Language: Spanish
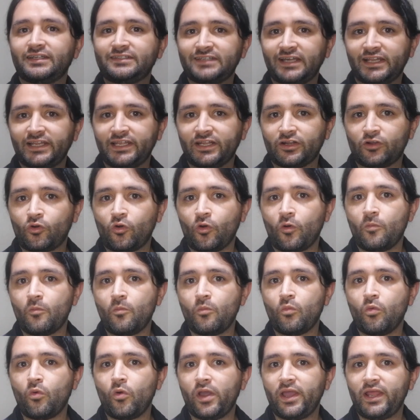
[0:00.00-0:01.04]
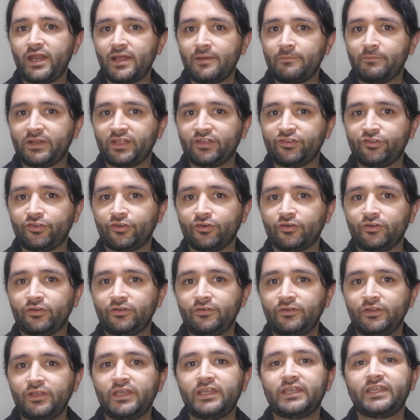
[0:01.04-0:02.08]
salir con buena presión
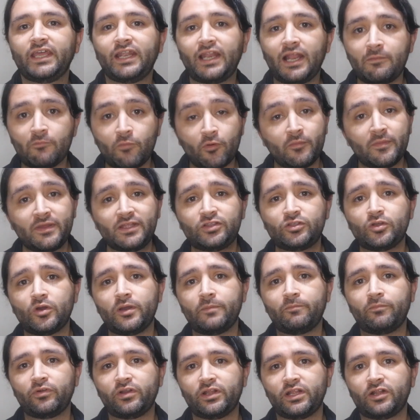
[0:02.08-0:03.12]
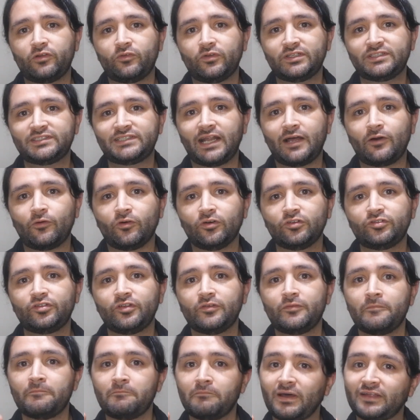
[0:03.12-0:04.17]
y en el momento de poner nuestra voz
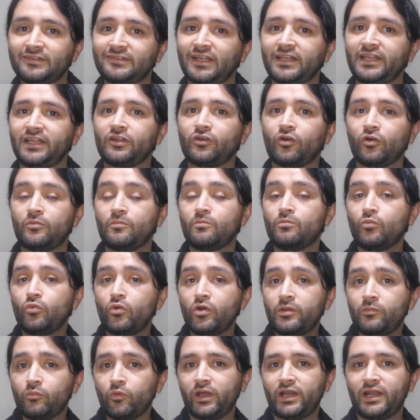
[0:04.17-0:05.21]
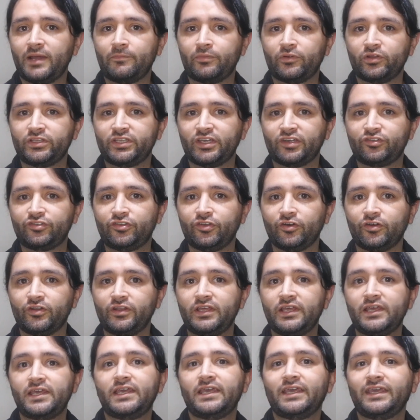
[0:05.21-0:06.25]
va a salir con muy buena proyección
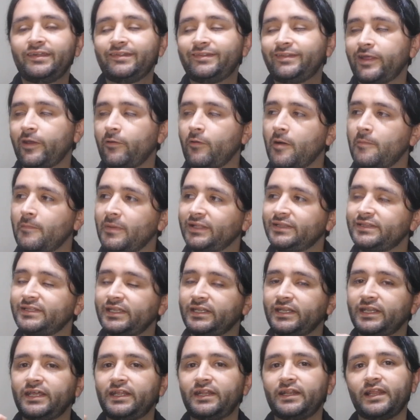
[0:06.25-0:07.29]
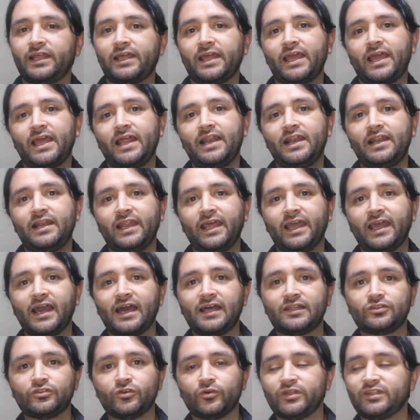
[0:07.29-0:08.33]
y se va a mantener el
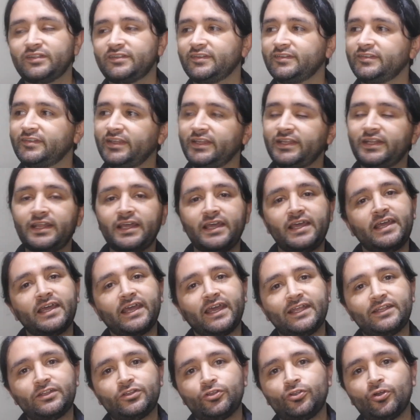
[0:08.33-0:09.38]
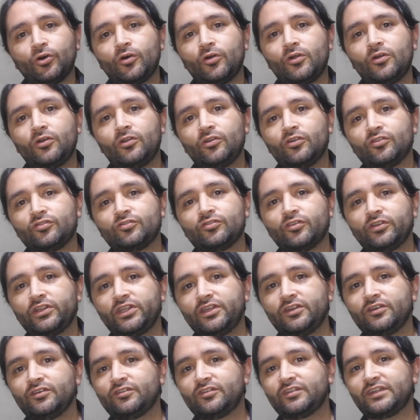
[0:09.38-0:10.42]
legato, es decir, que todos los
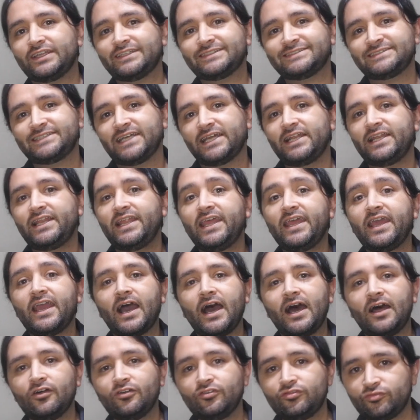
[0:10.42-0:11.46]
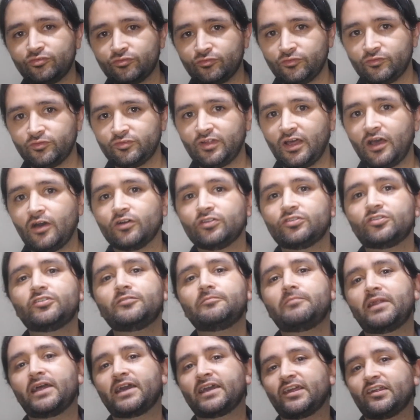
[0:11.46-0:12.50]
sonidos estén ligados unos a otros
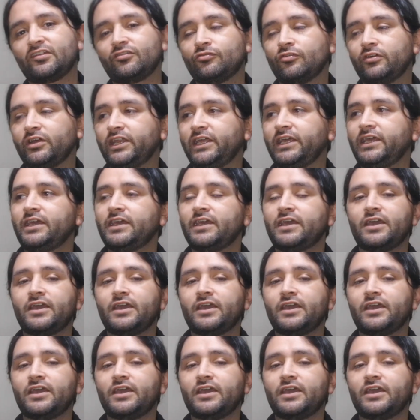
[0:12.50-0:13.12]
para que suene